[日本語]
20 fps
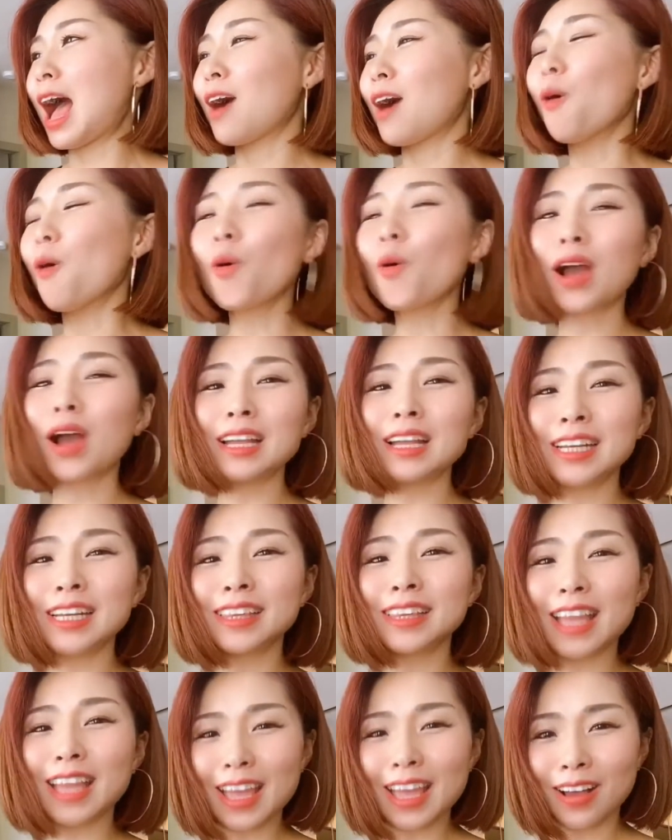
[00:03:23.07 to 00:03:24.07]
他に行っ
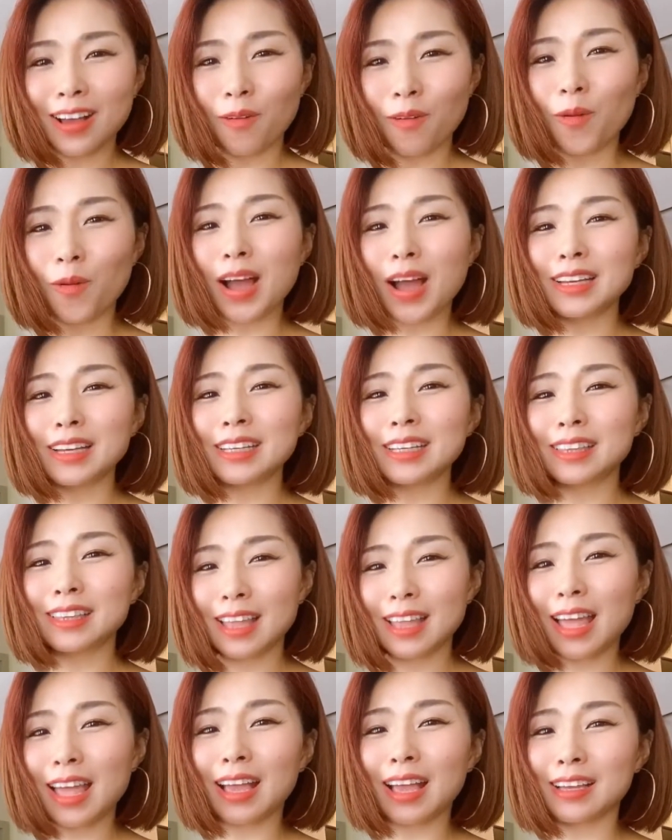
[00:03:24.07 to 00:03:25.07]
て他に行っ
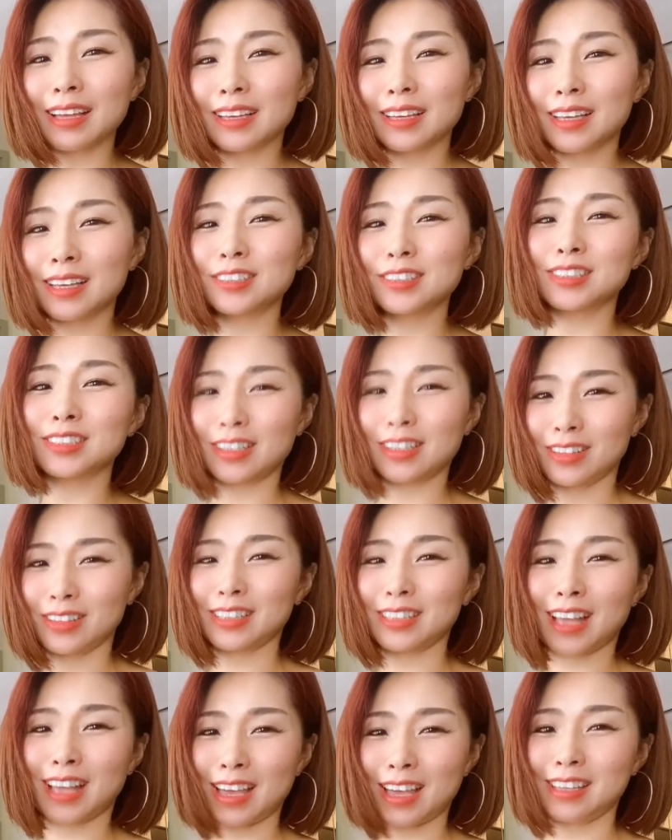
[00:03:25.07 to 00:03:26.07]
てキスしてくだ
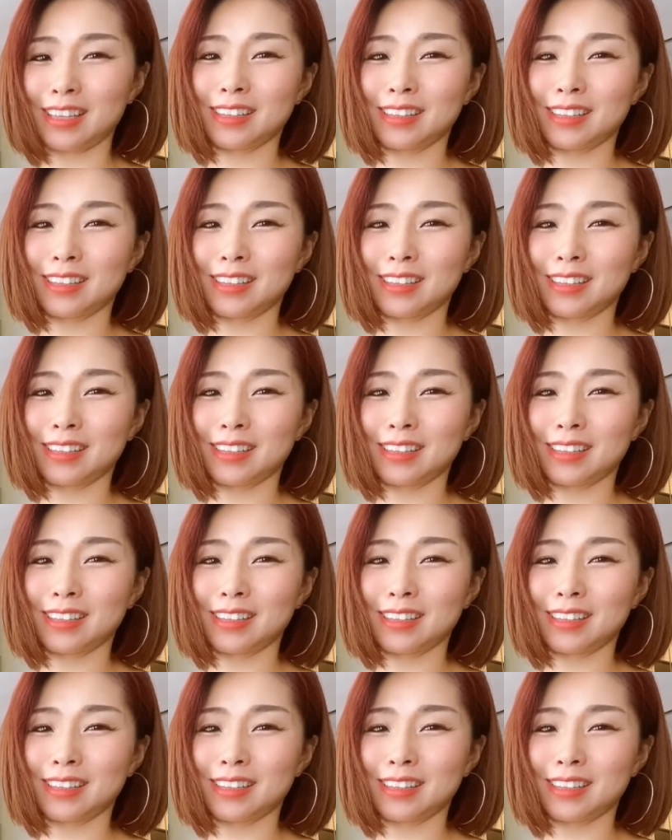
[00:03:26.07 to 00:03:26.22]
さい